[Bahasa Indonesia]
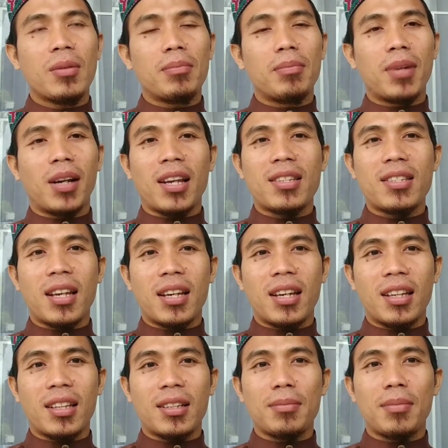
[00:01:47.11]

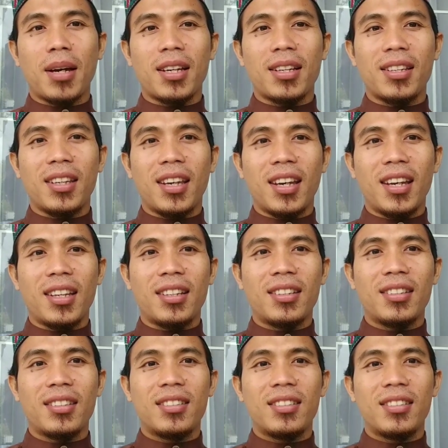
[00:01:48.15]
merasakan kebahagiaan
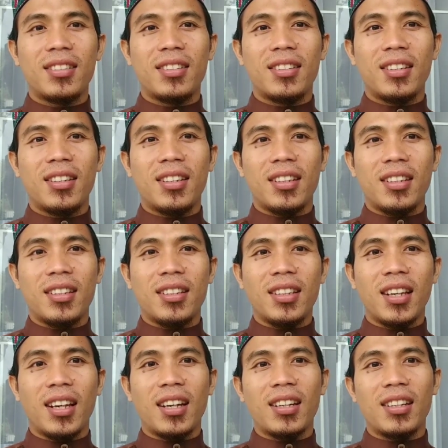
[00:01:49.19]

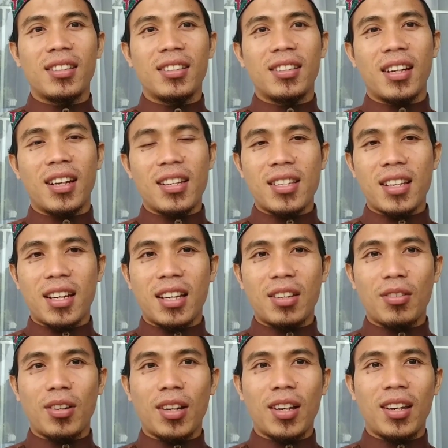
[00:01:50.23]
yang
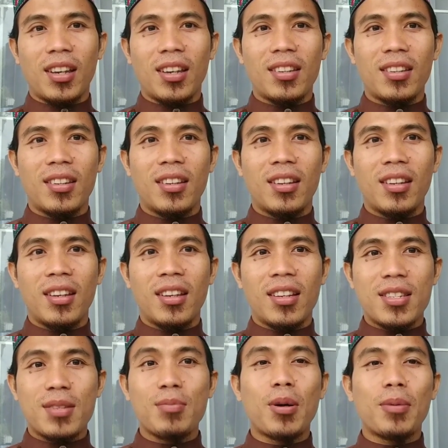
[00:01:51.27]
dirasakan oleh
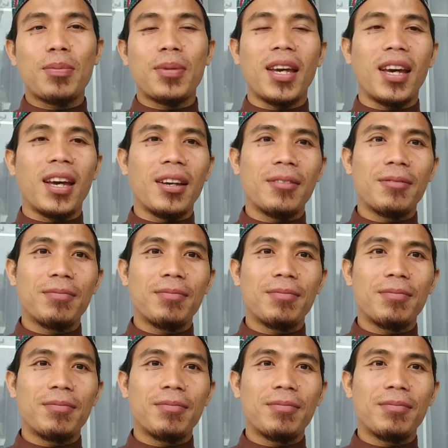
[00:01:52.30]
semua pihak